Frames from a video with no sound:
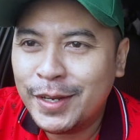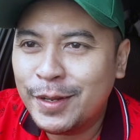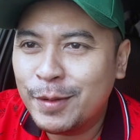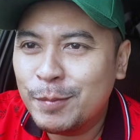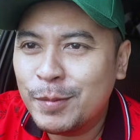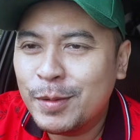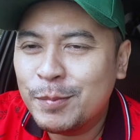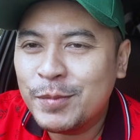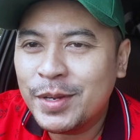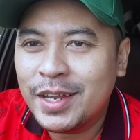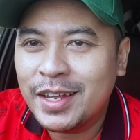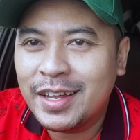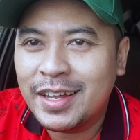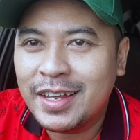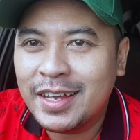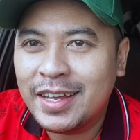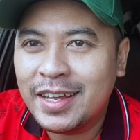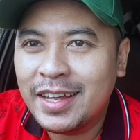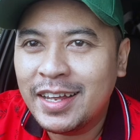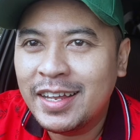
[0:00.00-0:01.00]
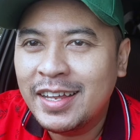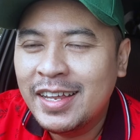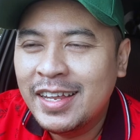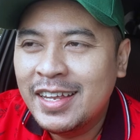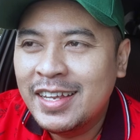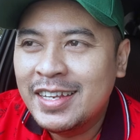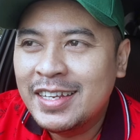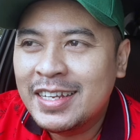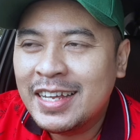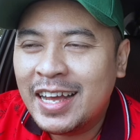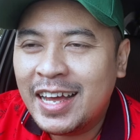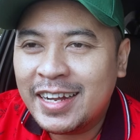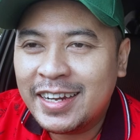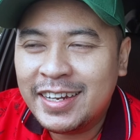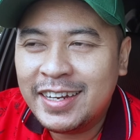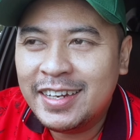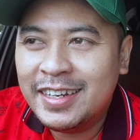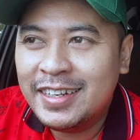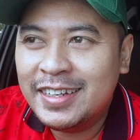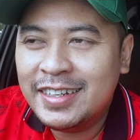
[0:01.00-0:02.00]
ya mam ya
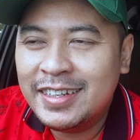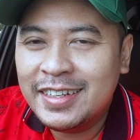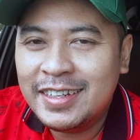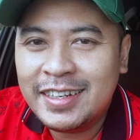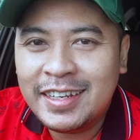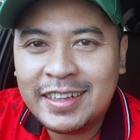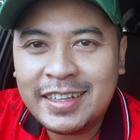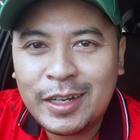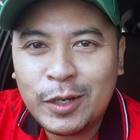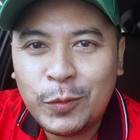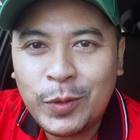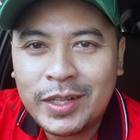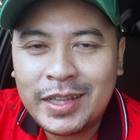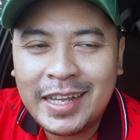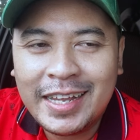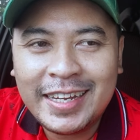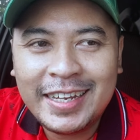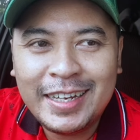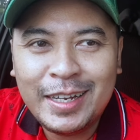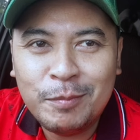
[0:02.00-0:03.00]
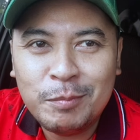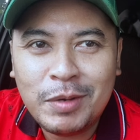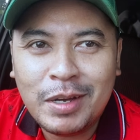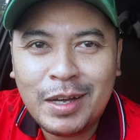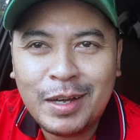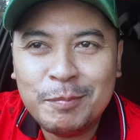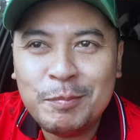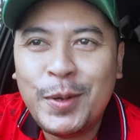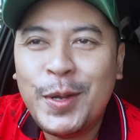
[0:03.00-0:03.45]
hari ini kita duet lagi nih mam